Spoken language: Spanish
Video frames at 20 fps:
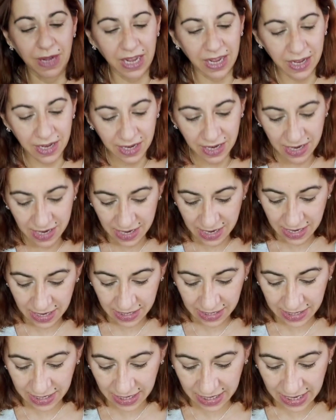increíble.
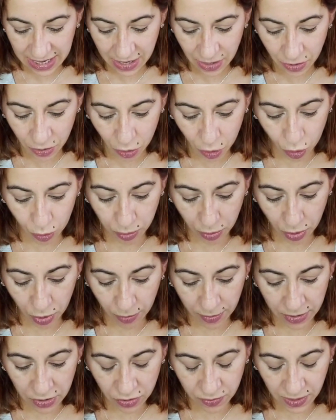Creo,
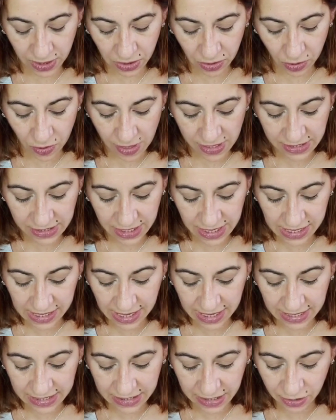o por lo menos viéndolo
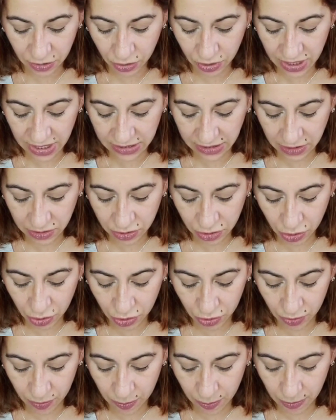así, que casi todas
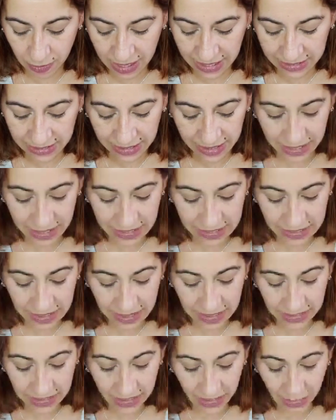son
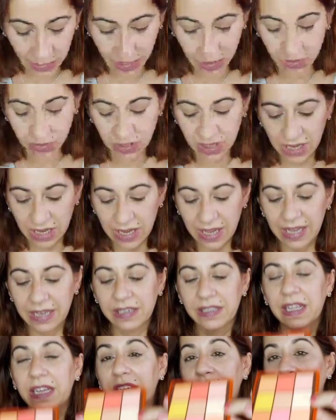mates, a excepción de